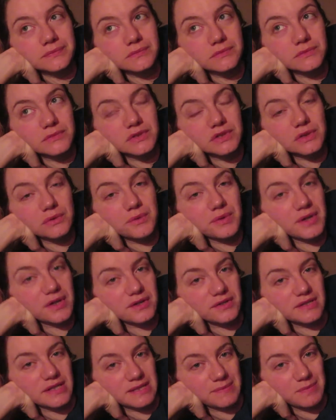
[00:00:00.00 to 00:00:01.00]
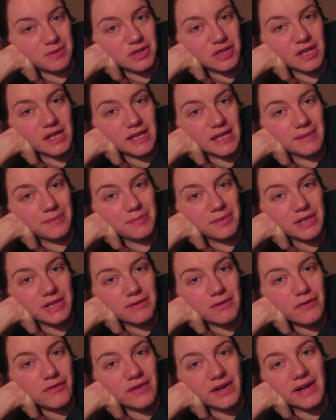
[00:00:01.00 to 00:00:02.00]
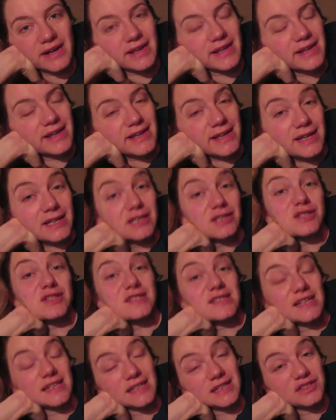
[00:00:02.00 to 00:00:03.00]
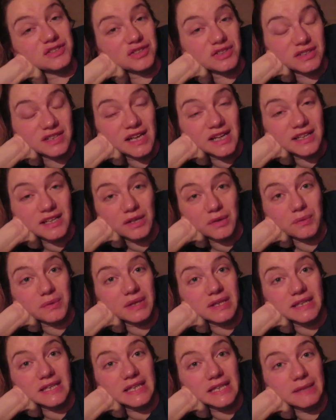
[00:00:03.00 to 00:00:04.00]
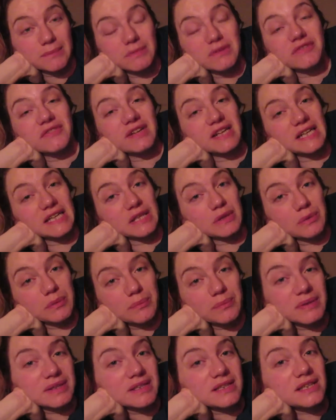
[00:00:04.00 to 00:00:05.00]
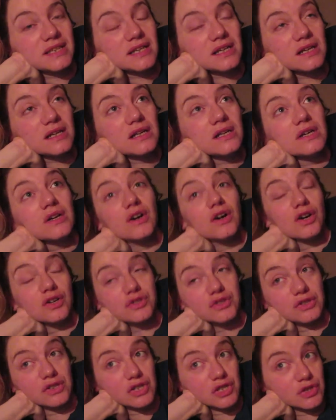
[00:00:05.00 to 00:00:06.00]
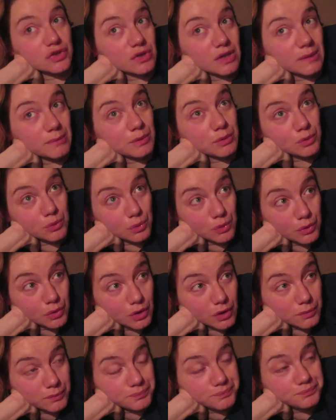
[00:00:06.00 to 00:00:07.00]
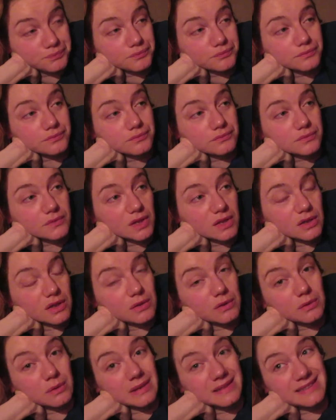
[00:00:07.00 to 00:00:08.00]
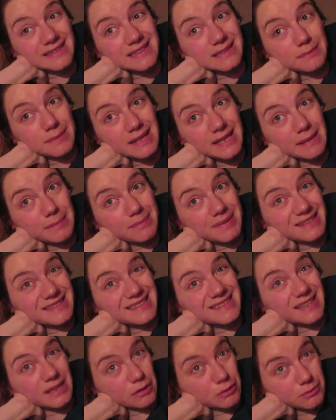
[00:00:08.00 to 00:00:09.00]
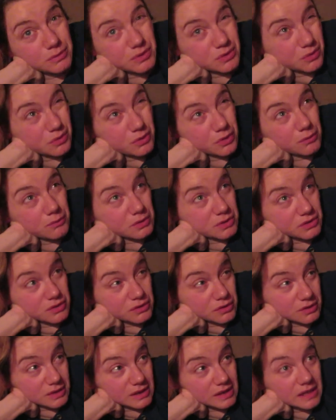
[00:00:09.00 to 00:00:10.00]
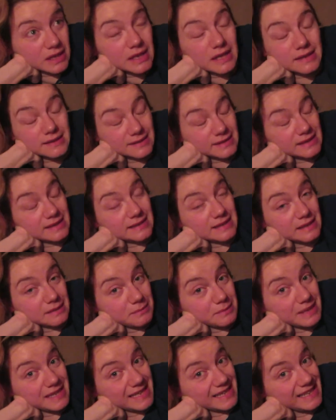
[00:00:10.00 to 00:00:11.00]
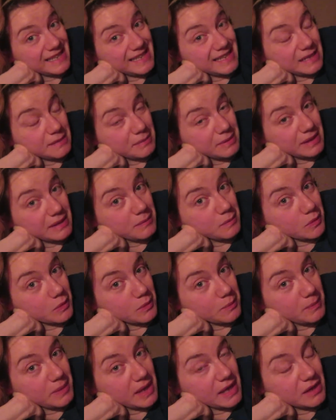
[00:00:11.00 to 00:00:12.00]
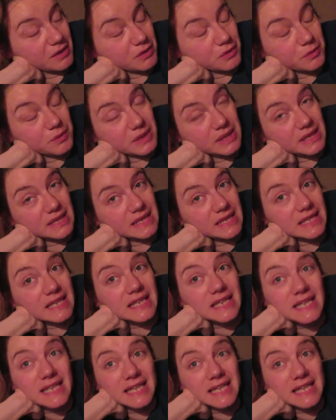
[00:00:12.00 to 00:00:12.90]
L'unica cosa speciale che potevo fare era registrare la giornata, quindi mi farete compagnia. Oggi ho deciso che mi trucco eh, una settimana e passa che non mi trucco, ho bisogno di, di, rendermi carina per il mio compleanno. Quindi